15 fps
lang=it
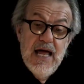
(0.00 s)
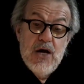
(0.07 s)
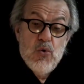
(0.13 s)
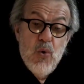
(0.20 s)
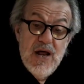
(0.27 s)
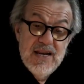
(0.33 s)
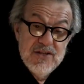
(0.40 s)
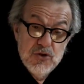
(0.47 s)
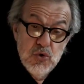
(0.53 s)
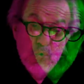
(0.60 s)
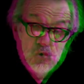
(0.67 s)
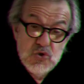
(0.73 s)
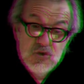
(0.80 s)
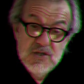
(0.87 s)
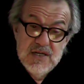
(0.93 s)
la quale
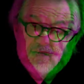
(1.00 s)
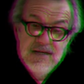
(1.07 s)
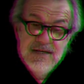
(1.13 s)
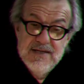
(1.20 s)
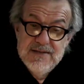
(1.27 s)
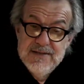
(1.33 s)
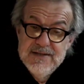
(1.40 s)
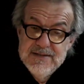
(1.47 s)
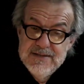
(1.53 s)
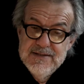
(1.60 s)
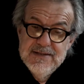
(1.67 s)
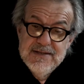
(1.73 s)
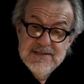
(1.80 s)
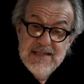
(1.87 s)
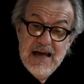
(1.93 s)
tosse
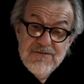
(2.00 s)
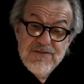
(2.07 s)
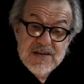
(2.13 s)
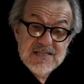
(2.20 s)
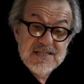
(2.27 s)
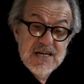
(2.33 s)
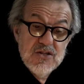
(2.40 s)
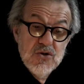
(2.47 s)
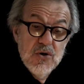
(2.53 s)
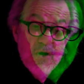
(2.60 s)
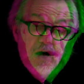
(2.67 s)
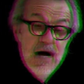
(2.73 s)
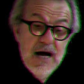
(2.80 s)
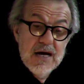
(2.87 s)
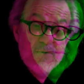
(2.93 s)
dà fastidio
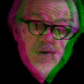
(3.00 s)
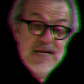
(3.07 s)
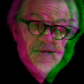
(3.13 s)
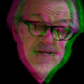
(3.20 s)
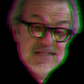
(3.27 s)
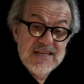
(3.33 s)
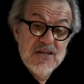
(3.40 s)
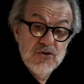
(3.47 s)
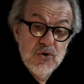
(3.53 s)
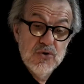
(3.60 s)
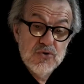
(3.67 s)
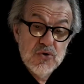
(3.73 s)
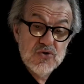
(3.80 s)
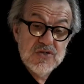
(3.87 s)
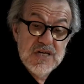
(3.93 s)
a quelli che
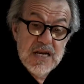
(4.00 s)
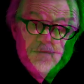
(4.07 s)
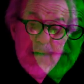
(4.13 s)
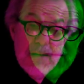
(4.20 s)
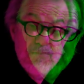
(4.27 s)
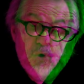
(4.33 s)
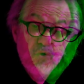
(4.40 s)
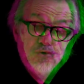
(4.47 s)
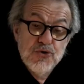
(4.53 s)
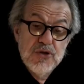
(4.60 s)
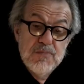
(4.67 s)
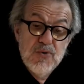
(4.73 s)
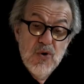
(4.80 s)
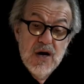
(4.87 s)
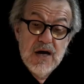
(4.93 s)
sentono tossire, ma molto
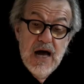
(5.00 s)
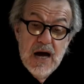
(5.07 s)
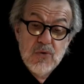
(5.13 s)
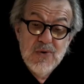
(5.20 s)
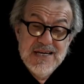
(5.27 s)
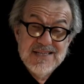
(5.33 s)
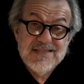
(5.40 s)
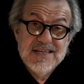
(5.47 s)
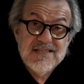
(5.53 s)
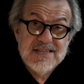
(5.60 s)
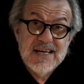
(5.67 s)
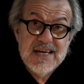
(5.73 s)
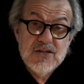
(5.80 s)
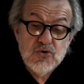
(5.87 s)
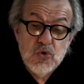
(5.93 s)
di più a quelli
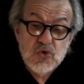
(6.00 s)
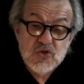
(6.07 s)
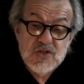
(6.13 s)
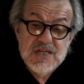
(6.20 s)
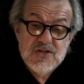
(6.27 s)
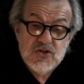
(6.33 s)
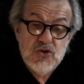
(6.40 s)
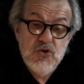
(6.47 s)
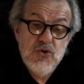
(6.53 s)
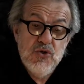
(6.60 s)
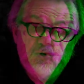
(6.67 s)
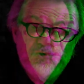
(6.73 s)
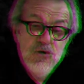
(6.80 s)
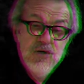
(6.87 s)
stessi che tossiscono,